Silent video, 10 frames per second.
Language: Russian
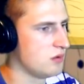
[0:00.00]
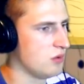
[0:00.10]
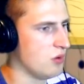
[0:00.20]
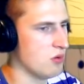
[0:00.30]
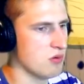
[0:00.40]

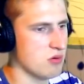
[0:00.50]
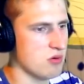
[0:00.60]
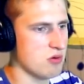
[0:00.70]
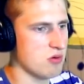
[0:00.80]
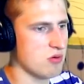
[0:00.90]

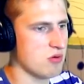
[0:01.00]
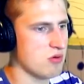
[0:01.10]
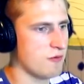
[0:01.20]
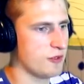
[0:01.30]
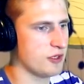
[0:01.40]

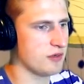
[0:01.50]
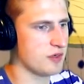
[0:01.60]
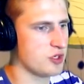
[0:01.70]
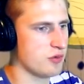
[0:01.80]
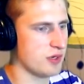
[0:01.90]
О, вот
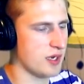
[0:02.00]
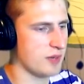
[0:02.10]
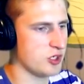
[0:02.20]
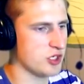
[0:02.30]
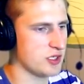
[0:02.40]
этого чувака
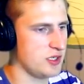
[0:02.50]
мы сейчас